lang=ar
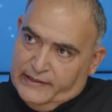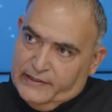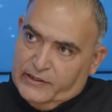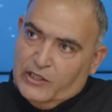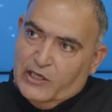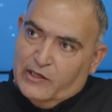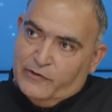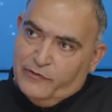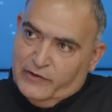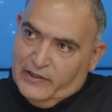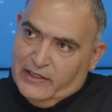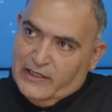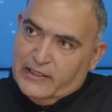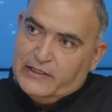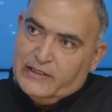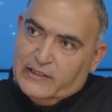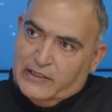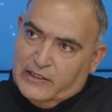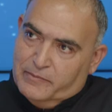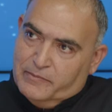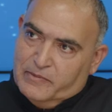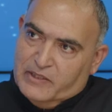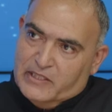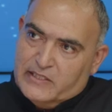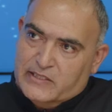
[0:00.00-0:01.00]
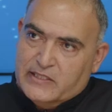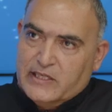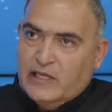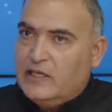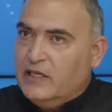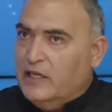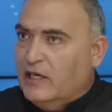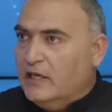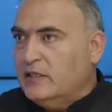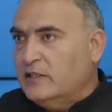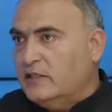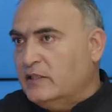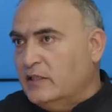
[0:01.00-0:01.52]
اضافه للتامين
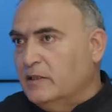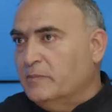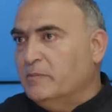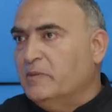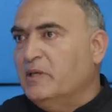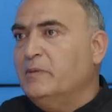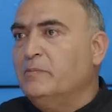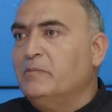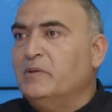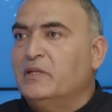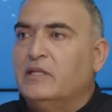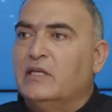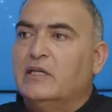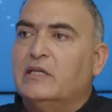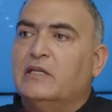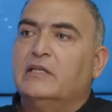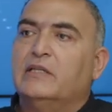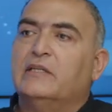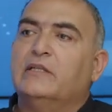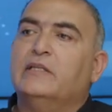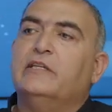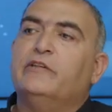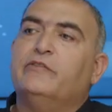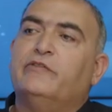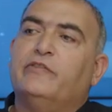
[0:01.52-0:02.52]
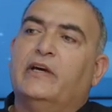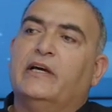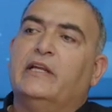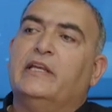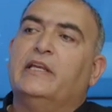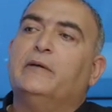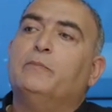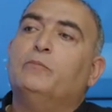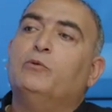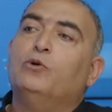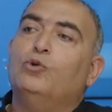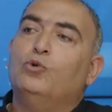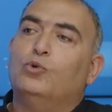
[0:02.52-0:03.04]
زي اي تامين بدك تضيف يعني
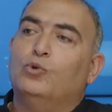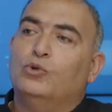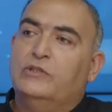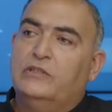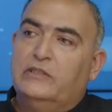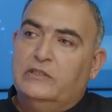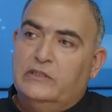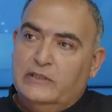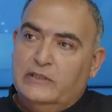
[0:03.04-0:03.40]
عليه بنود